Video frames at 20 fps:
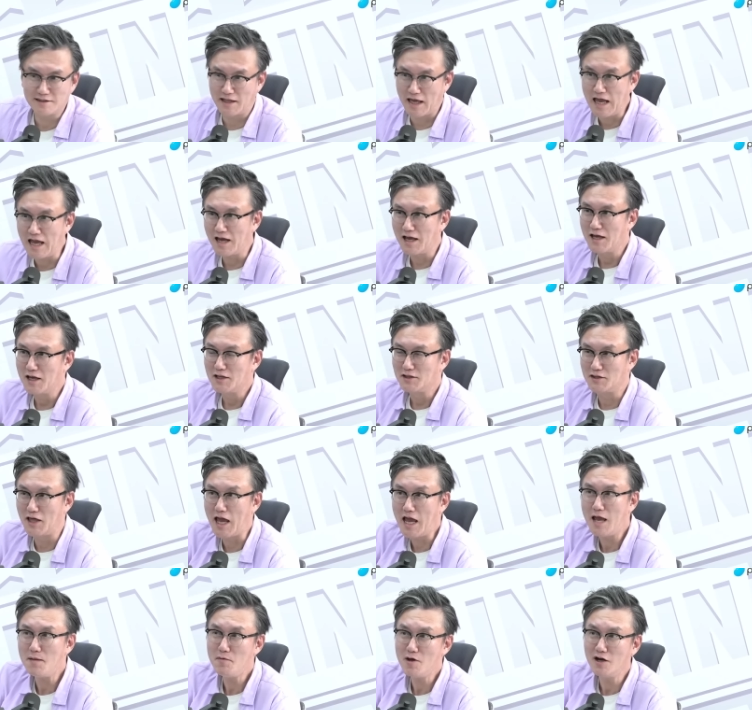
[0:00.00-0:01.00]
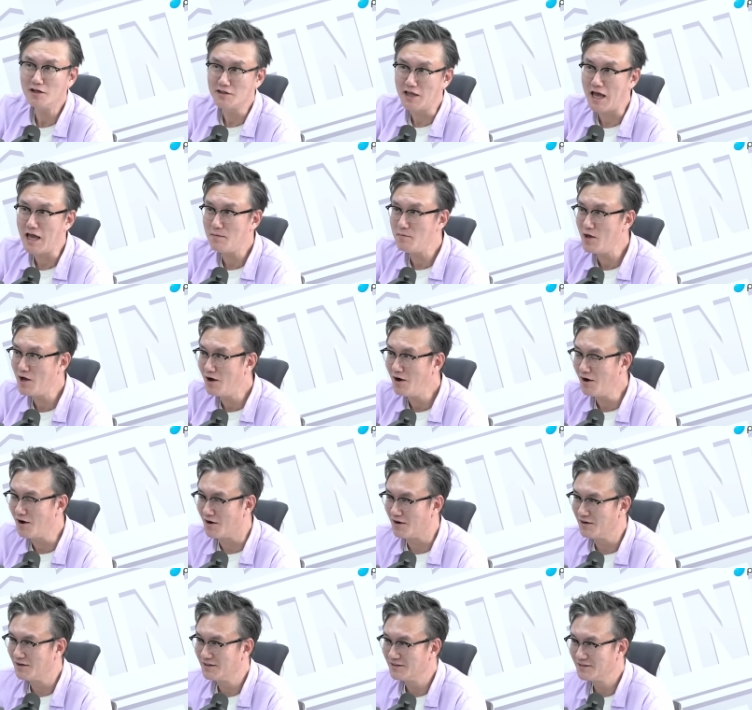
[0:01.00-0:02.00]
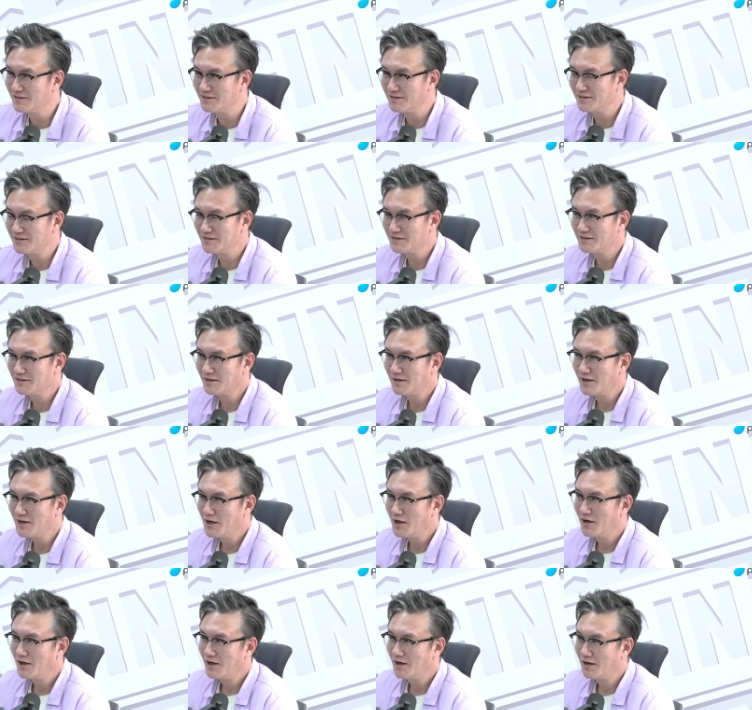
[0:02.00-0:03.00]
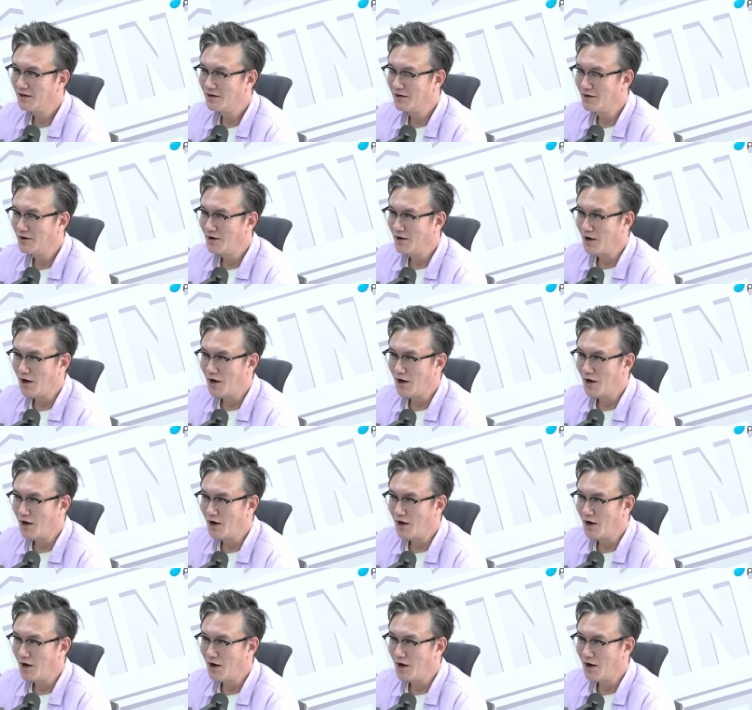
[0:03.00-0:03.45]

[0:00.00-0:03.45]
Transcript: 팬이라 네명 네명 네 똑같아 어딜 가나